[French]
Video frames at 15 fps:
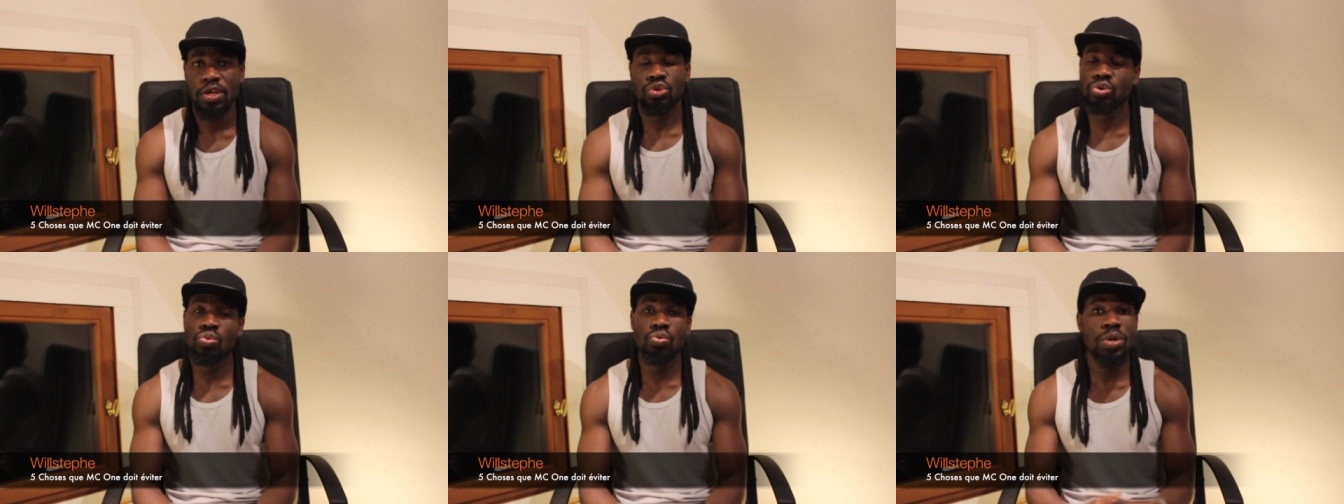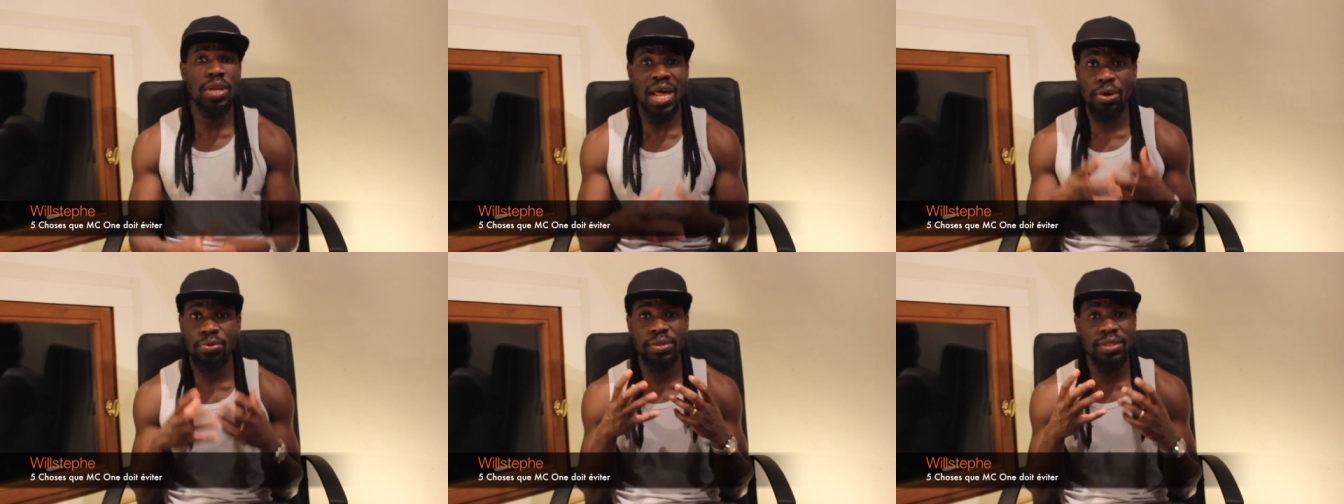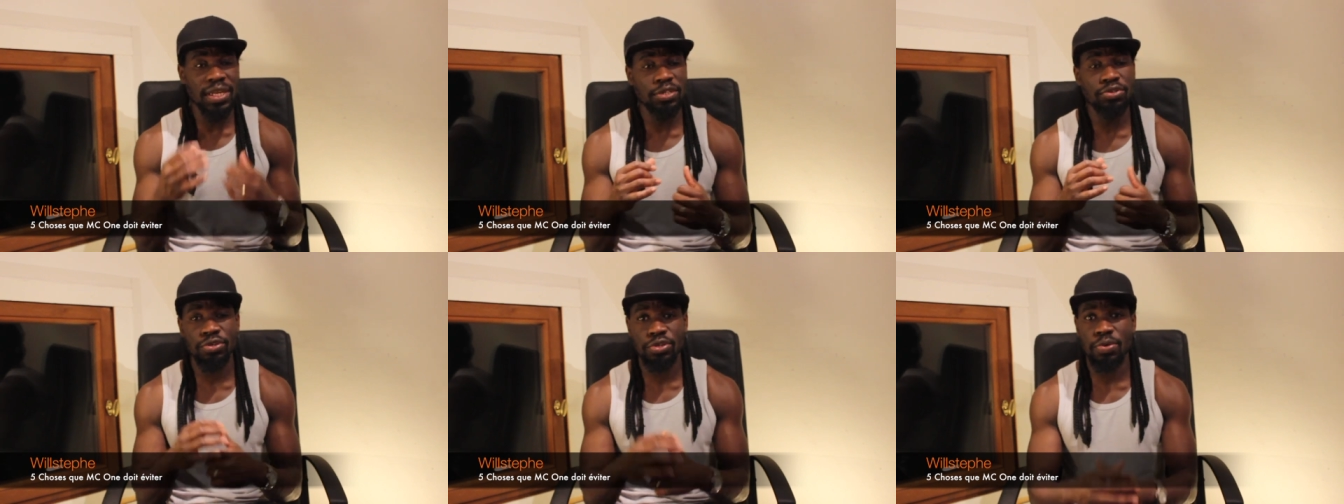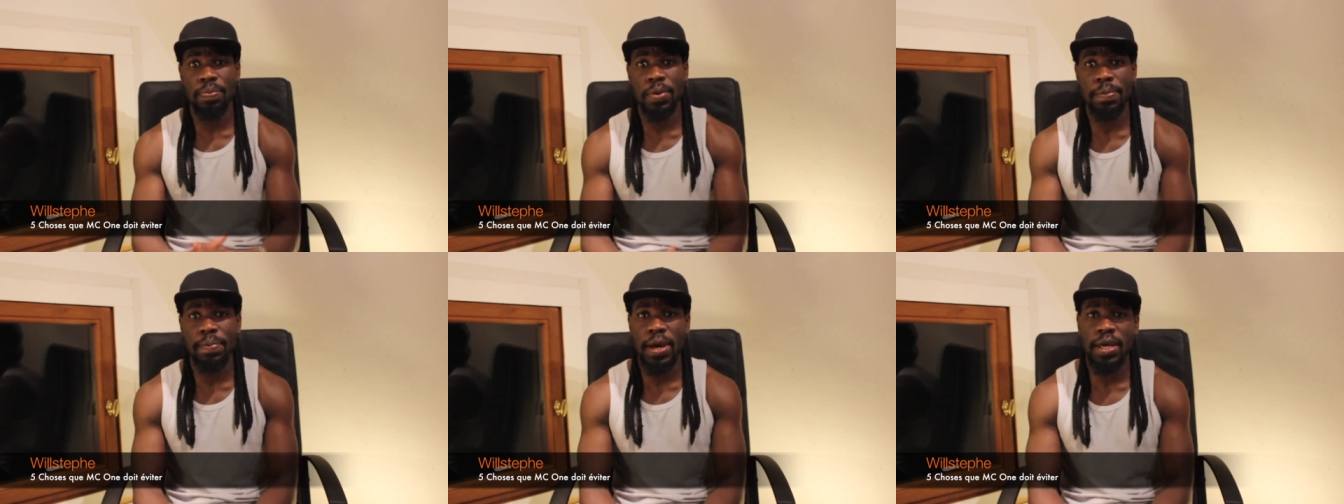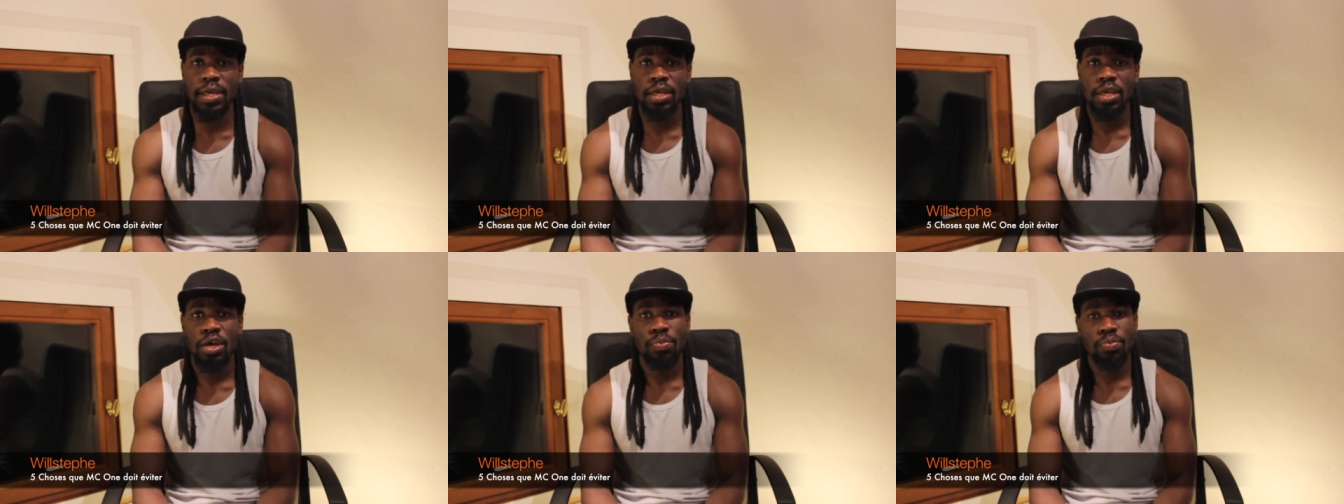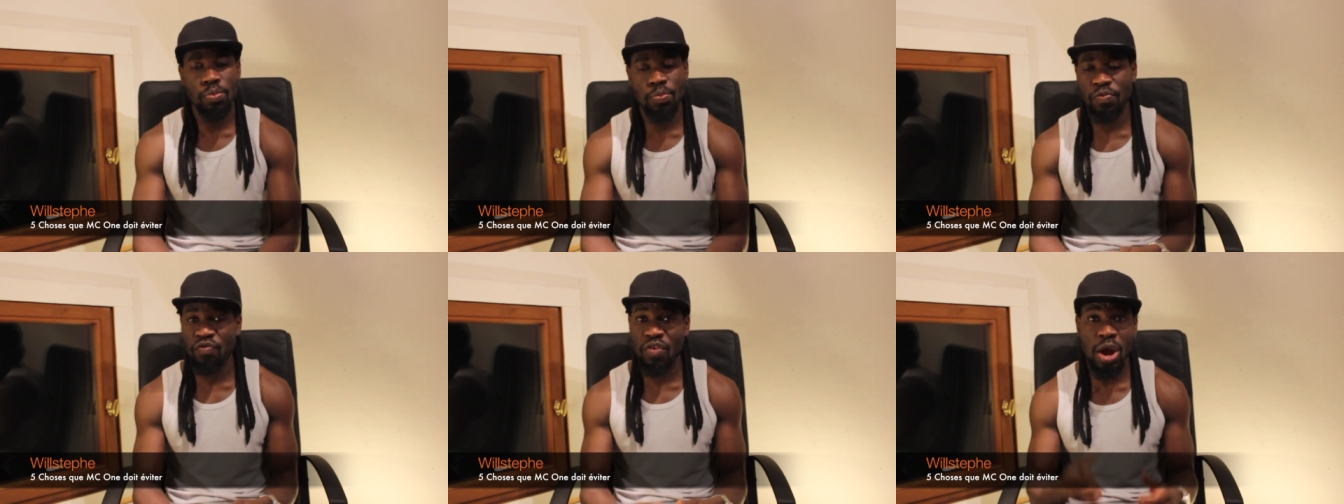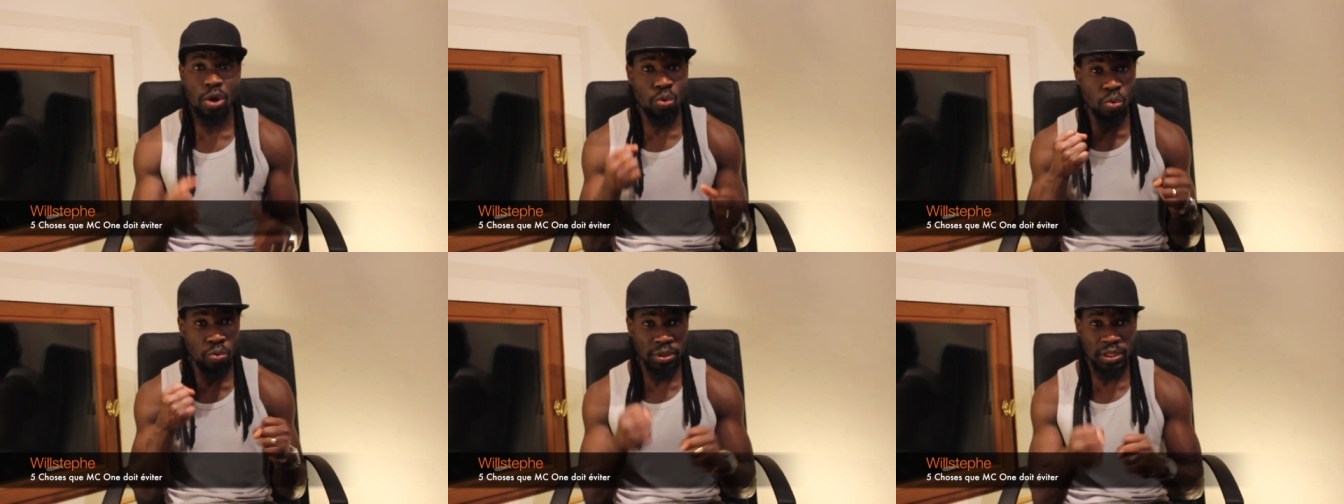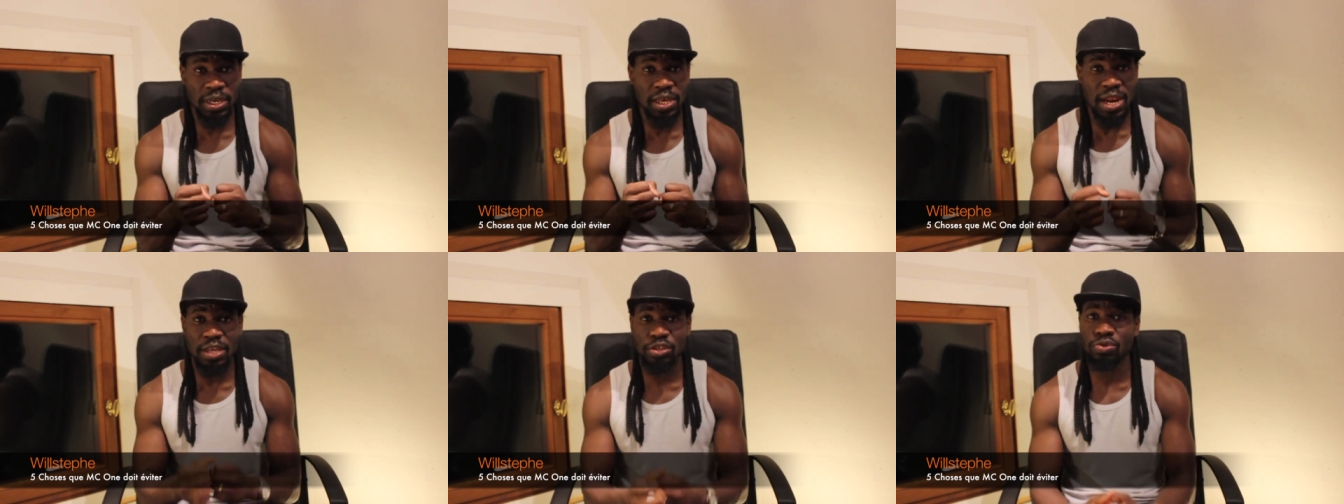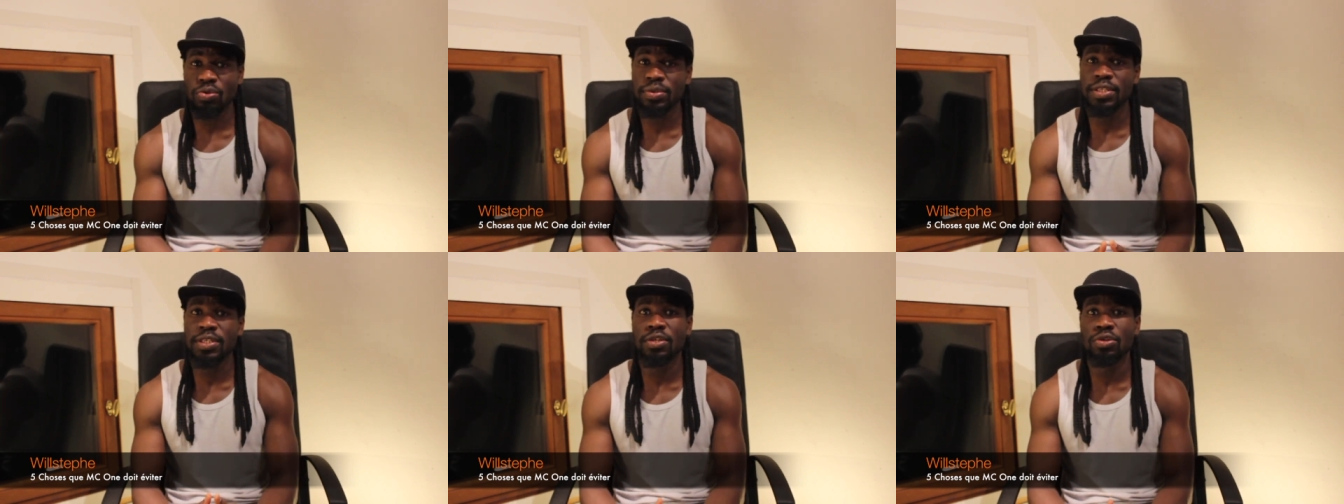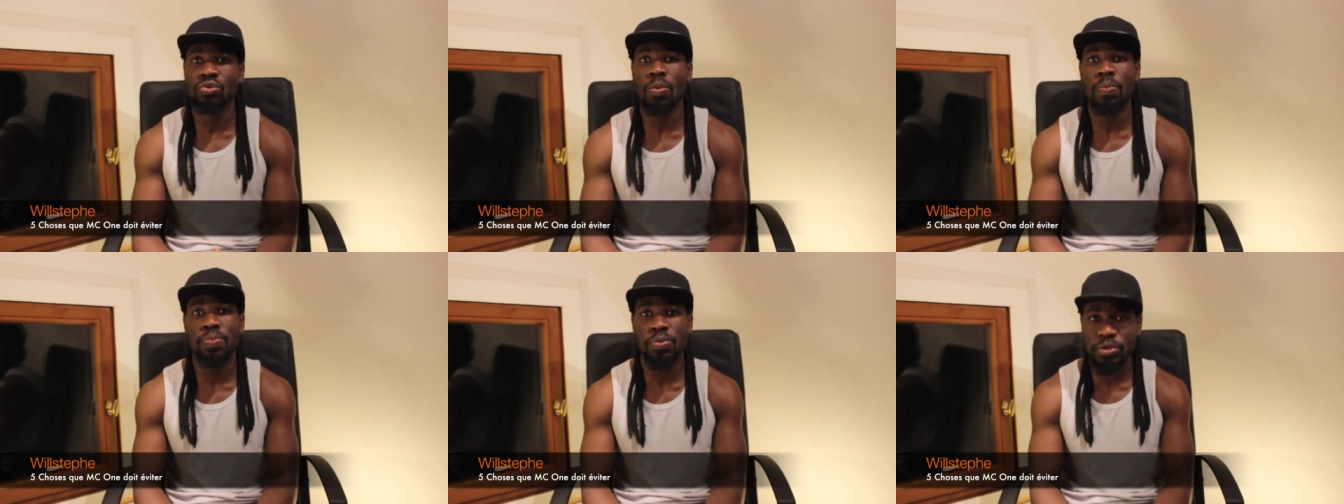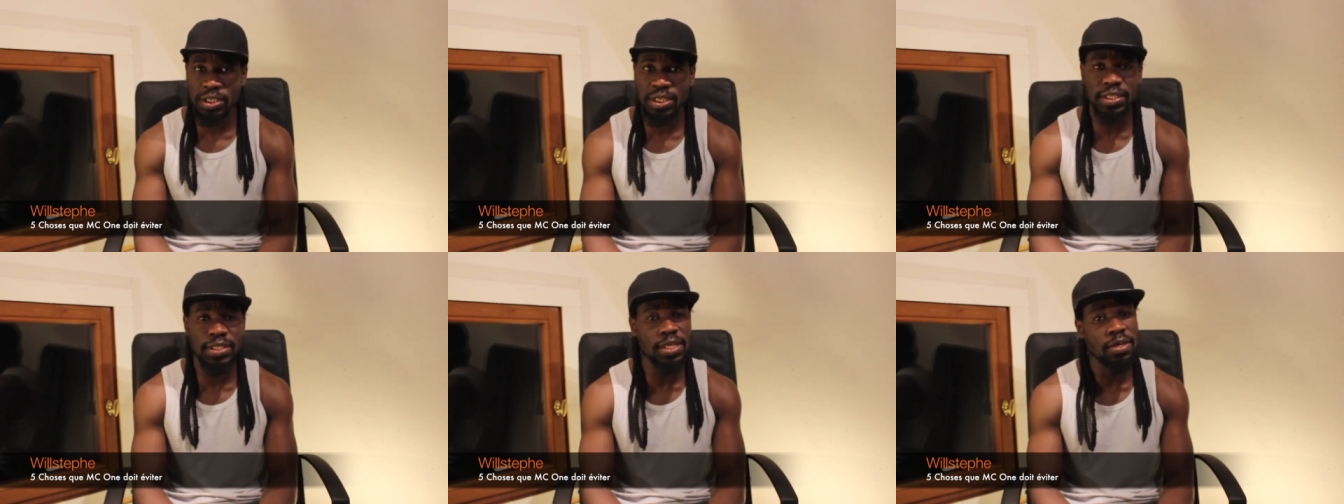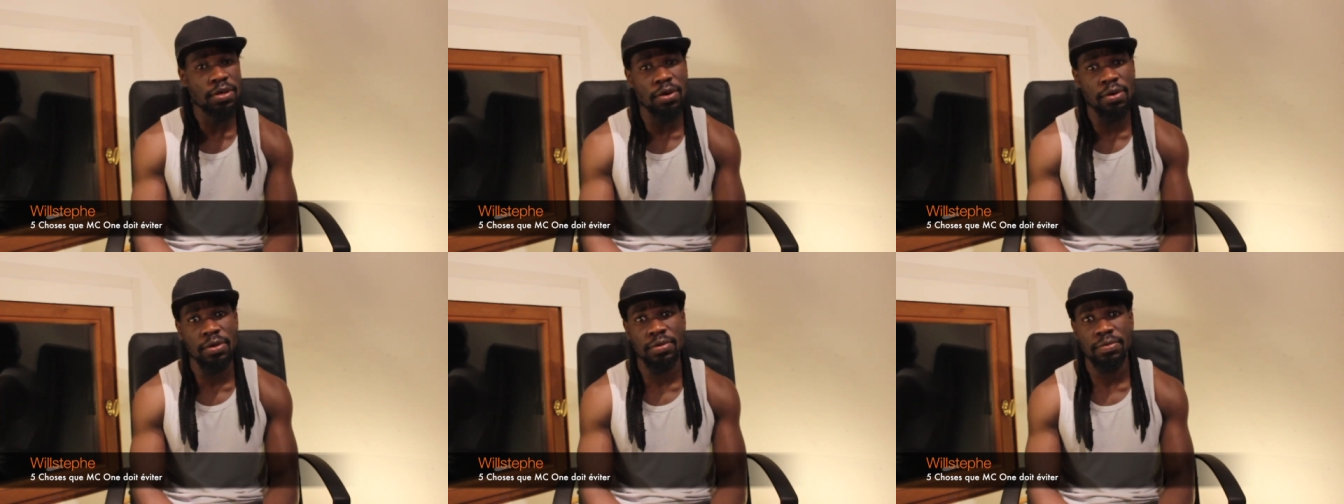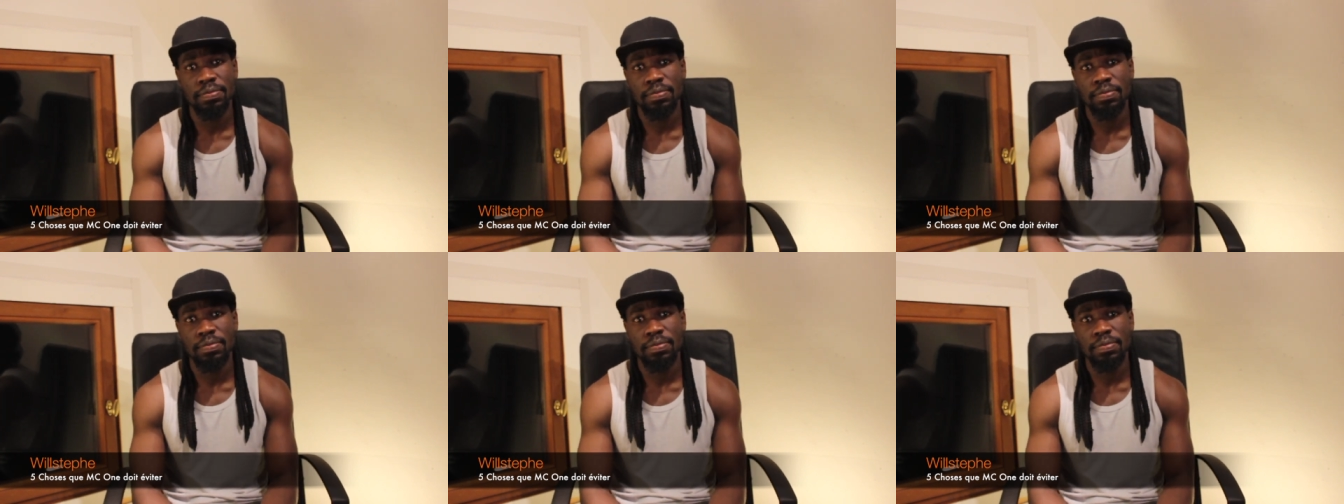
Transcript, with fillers: Du coup, il a le temps de se préparer pour pouvoir contrer la sortie de ton prochain single.